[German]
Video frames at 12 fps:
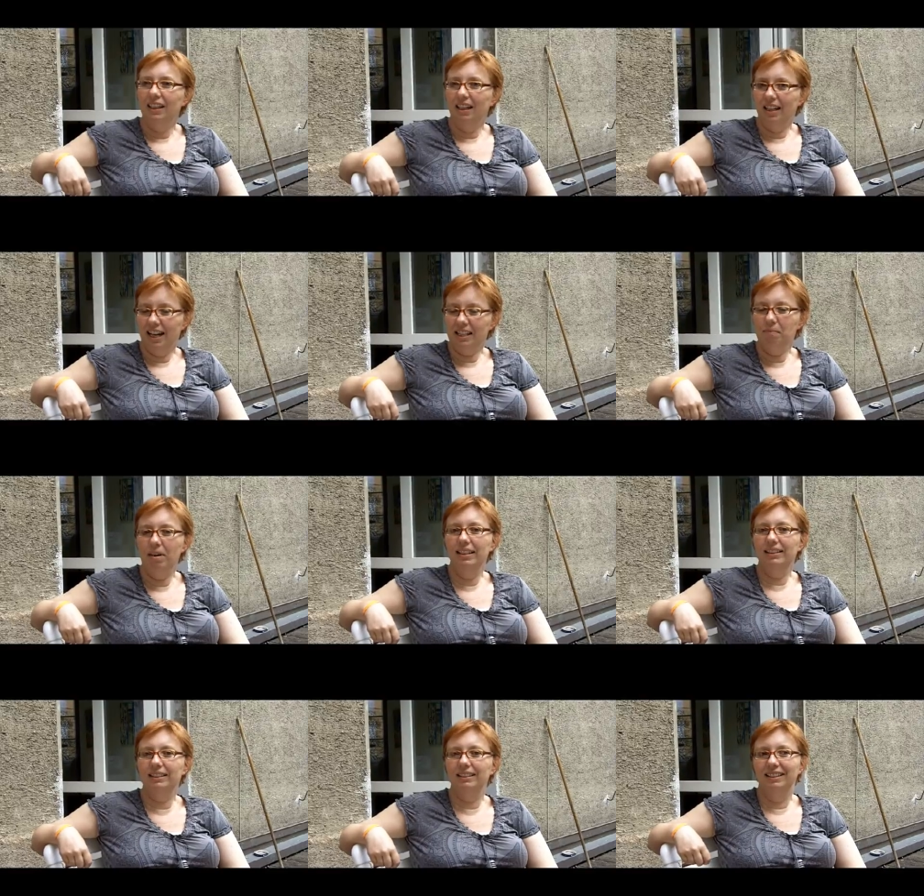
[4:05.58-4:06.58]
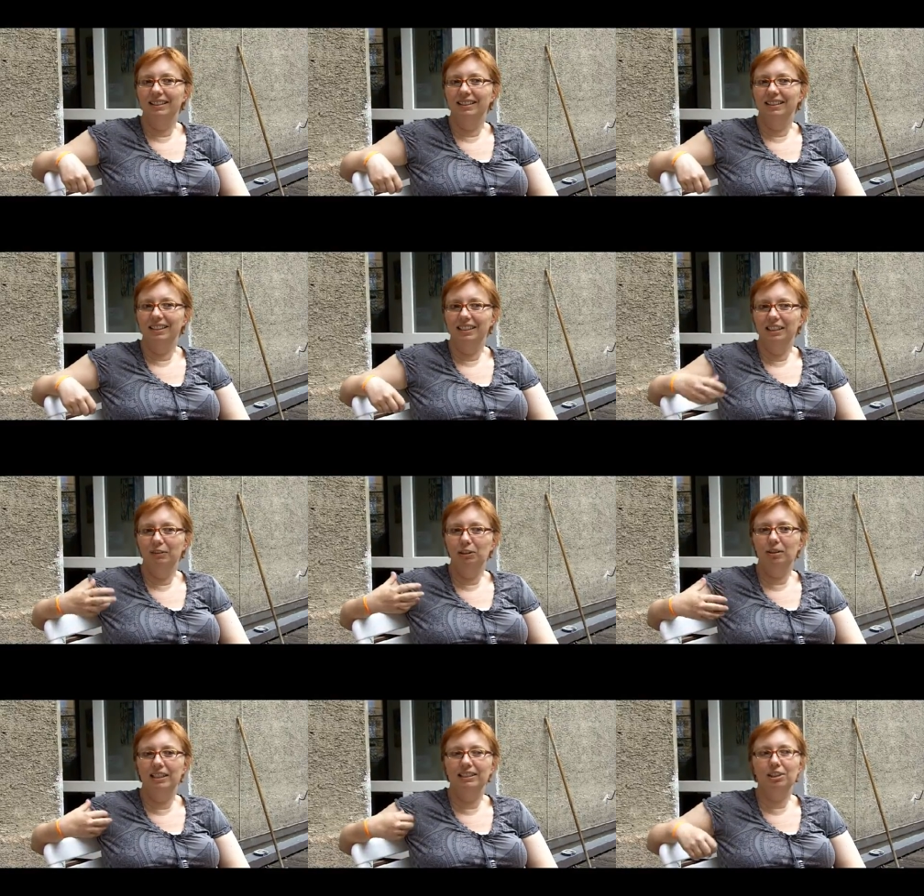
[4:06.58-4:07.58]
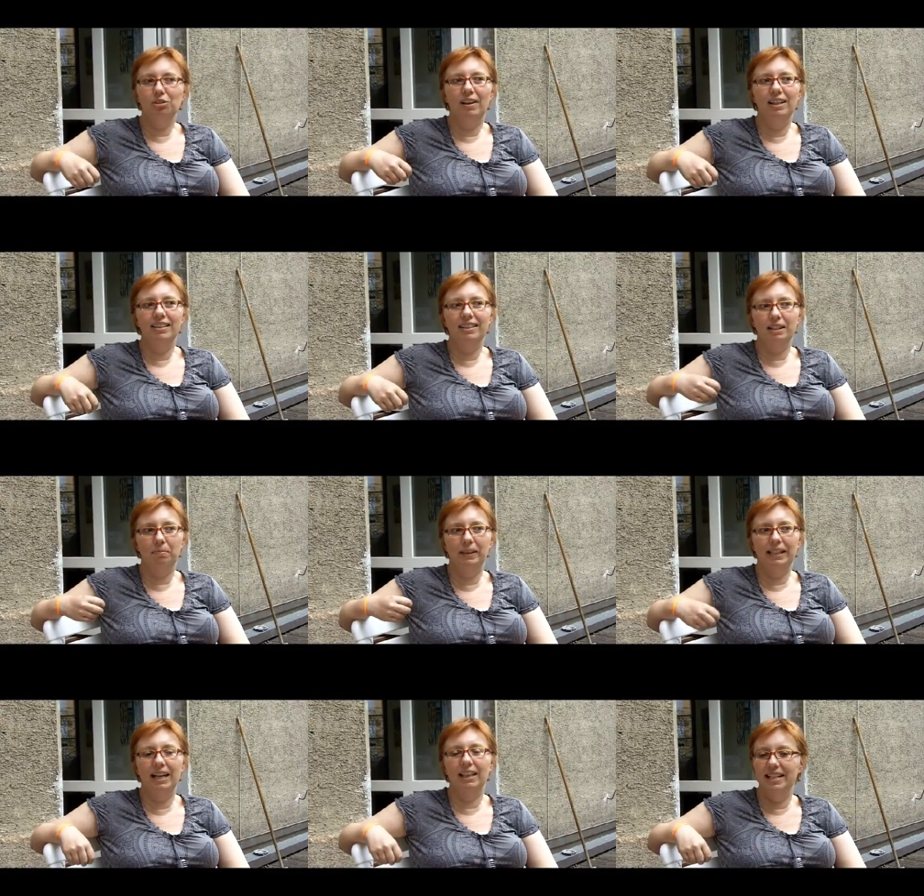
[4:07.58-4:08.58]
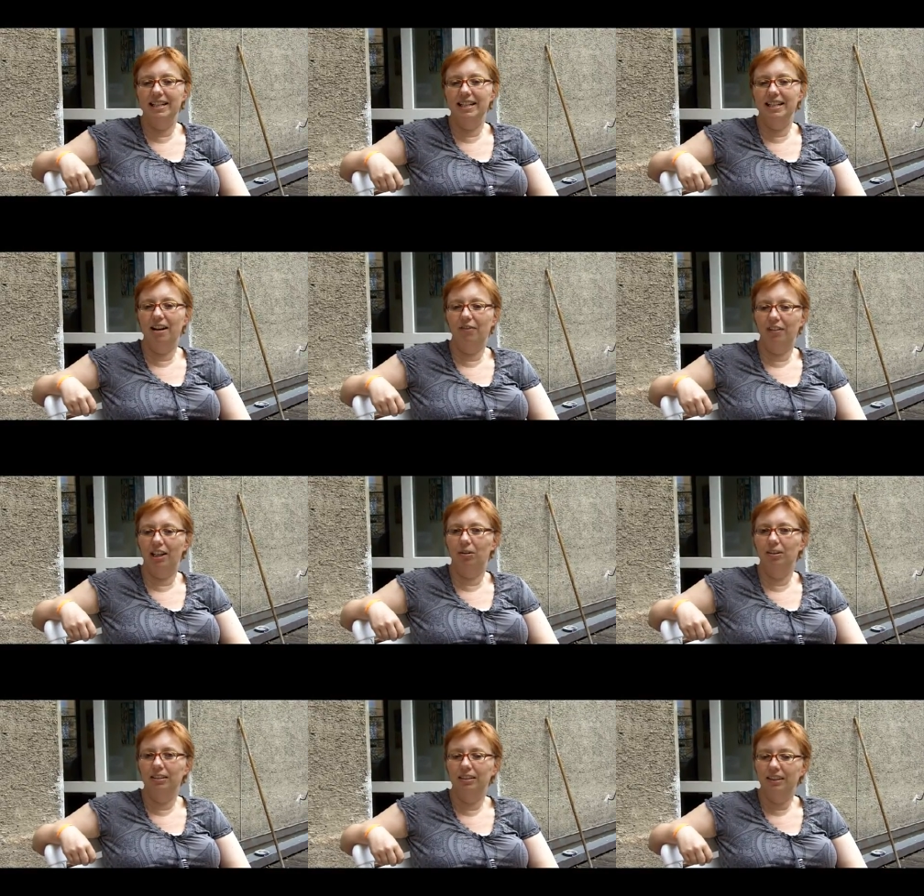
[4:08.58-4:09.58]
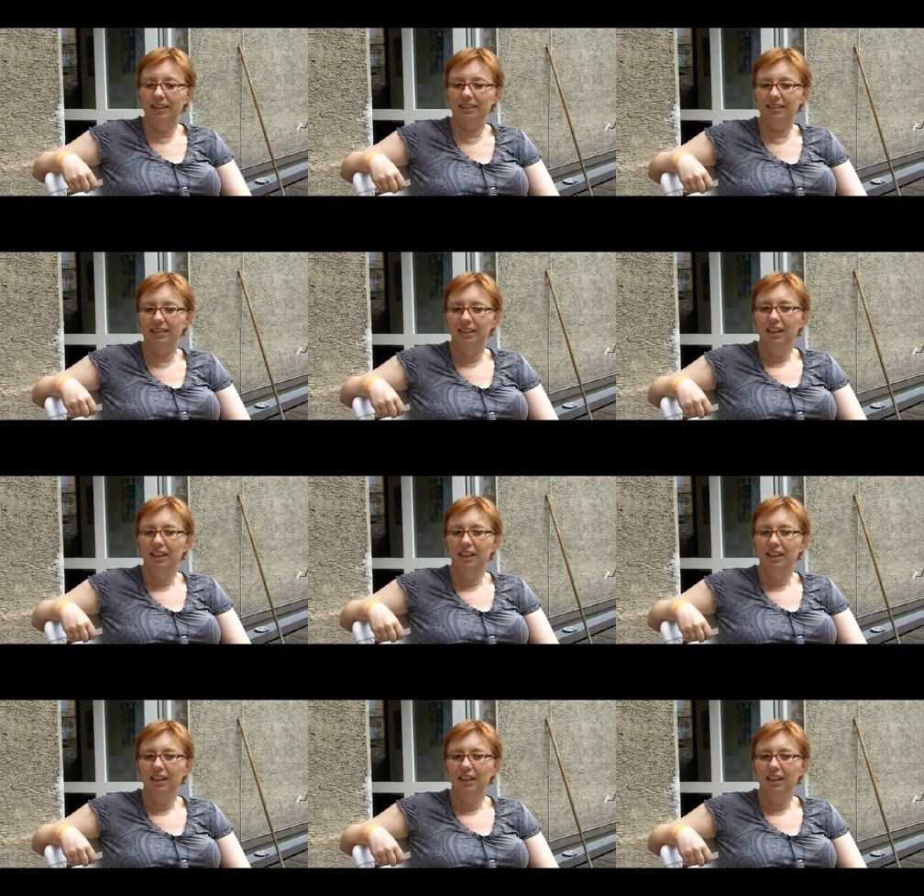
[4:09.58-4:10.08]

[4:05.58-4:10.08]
Erstmal ist es äh, individualistisch, weil es das Begehren einer Frau ist,